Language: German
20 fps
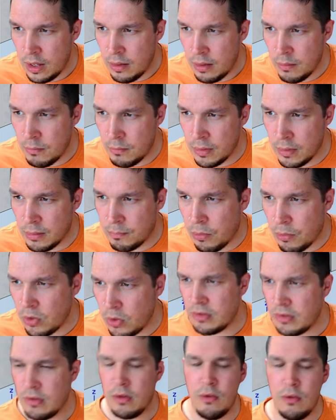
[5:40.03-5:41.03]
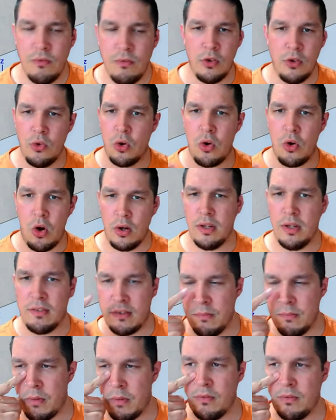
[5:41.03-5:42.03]
Mit der Box wird noch gar nichts
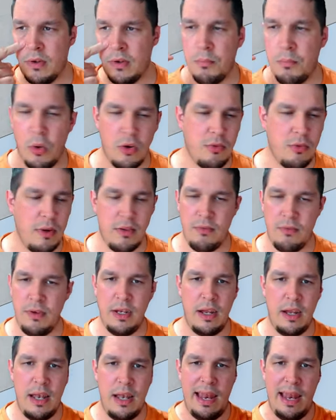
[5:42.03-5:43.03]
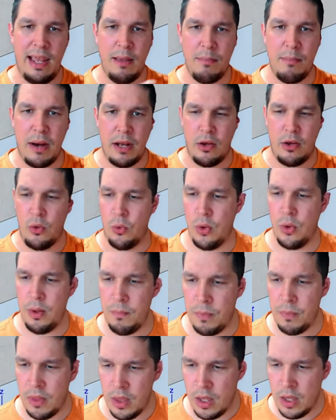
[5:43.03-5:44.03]
gemacht, weil die Box weiß weder Länge, Breite,
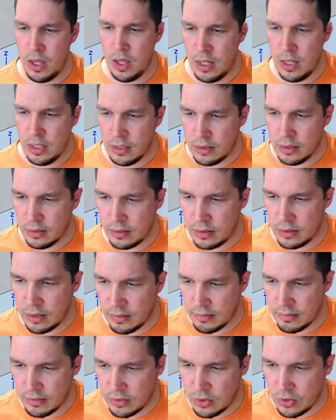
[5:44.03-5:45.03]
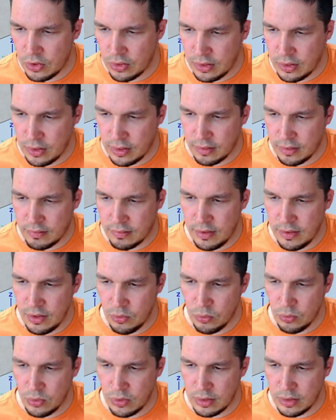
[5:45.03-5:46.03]
Höhe. Das könnt ihr jetzt
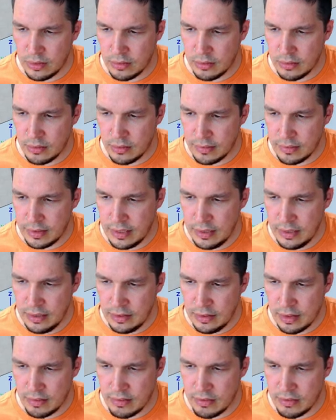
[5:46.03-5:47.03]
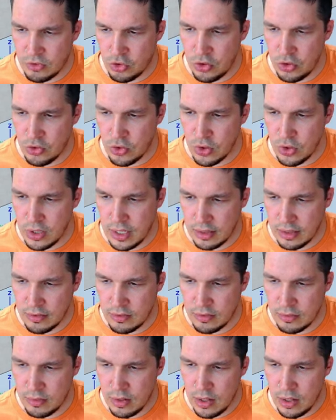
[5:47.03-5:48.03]
hier unten sehen. Das ist die
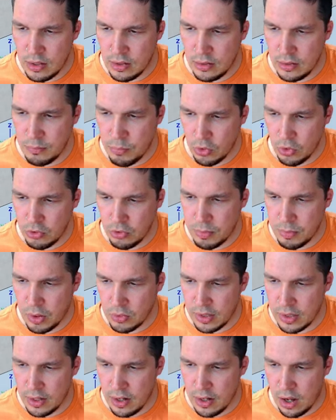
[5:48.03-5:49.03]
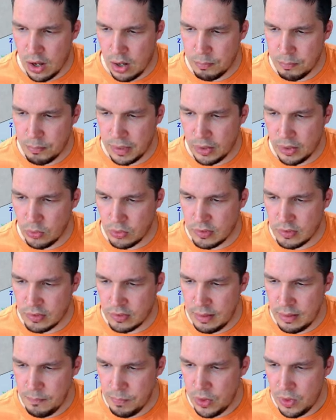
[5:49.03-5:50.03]
Syntax. Die Box braucht ein A, B und
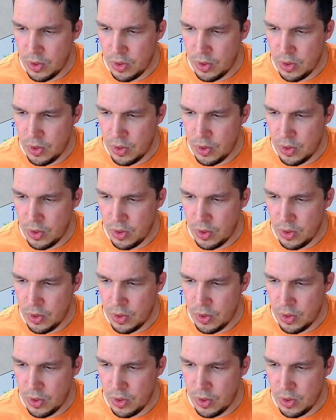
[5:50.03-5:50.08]
C.